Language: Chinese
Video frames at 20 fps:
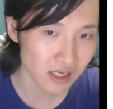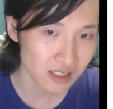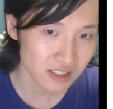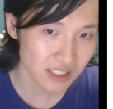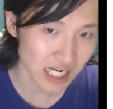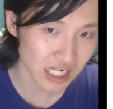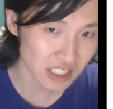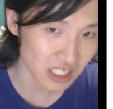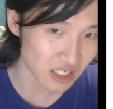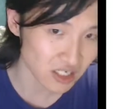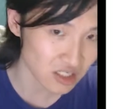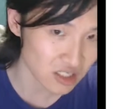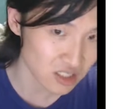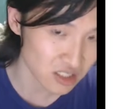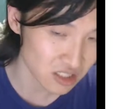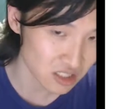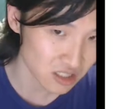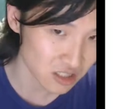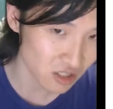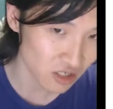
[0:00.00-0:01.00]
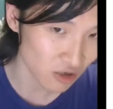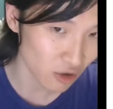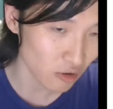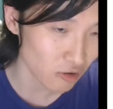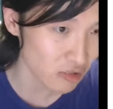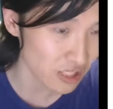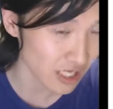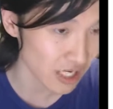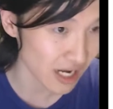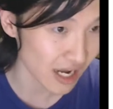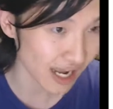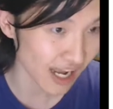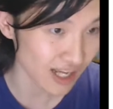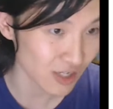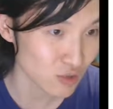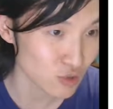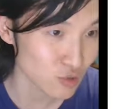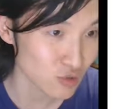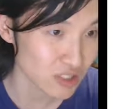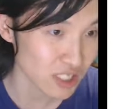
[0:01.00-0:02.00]
加上时空的函
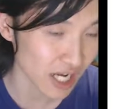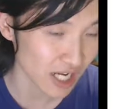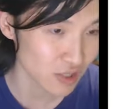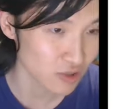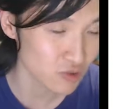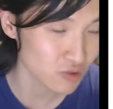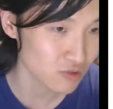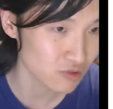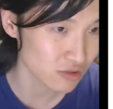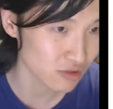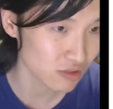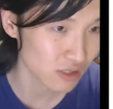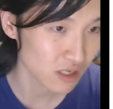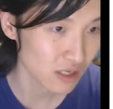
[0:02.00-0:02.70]
数参数。